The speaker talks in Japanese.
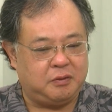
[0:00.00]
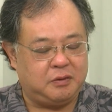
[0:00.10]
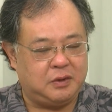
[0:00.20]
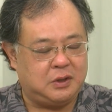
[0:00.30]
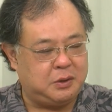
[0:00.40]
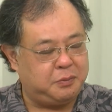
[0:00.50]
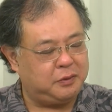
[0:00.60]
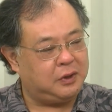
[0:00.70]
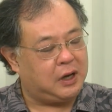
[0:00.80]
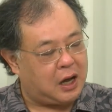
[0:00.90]
自
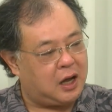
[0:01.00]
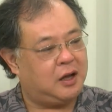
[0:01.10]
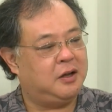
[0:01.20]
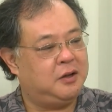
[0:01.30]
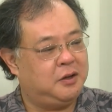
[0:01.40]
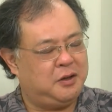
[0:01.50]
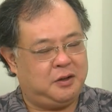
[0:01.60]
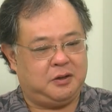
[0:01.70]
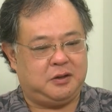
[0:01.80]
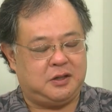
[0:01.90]
分が
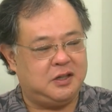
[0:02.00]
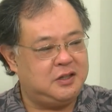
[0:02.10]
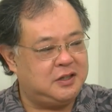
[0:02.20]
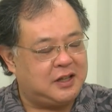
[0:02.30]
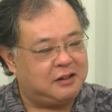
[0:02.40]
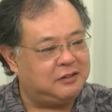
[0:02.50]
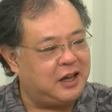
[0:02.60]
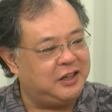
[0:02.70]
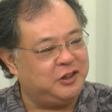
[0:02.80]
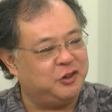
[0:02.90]
信じたく
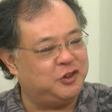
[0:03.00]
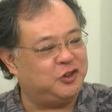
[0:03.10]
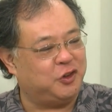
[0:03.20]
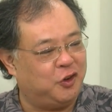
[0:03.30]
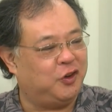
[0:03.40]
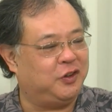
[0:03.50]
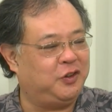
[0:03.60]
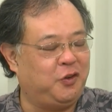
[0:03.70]
ないニュースを